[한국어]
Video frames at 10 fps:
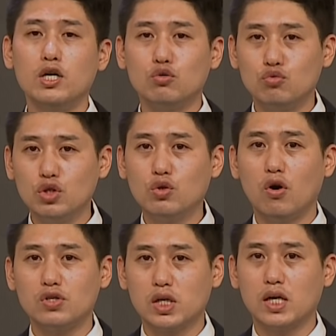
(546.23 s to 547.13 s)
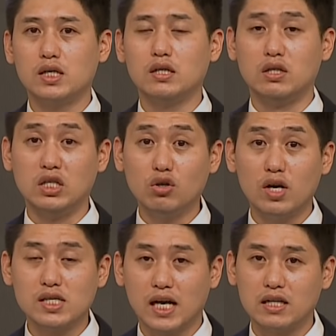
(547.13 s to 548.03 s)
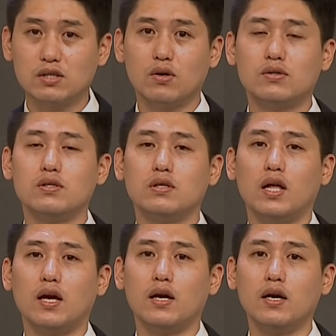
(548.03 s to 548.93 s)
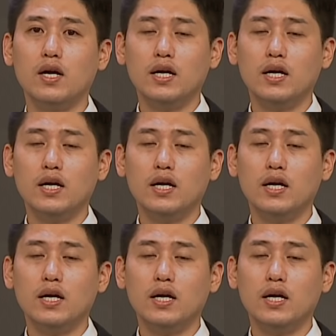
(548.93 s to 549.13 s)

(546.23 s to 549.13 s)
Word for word: 우리도 언젠가 그 리더의 자리에 섰을 때